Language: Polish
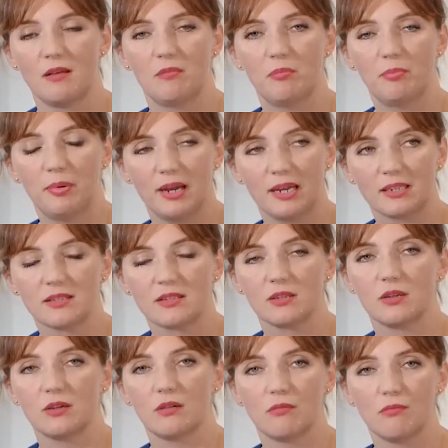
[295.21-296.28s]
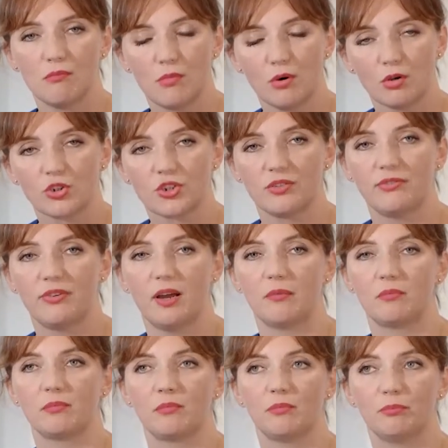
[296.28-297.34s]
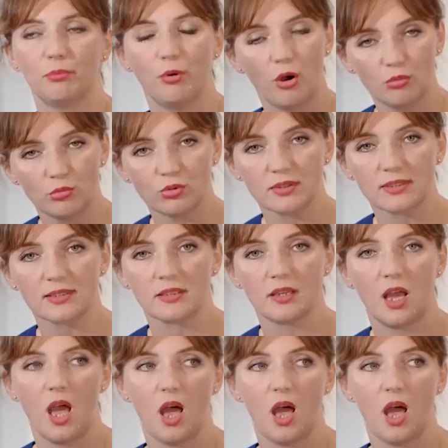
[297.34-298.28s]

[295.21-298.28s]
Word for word: bardzo może Wam pomóc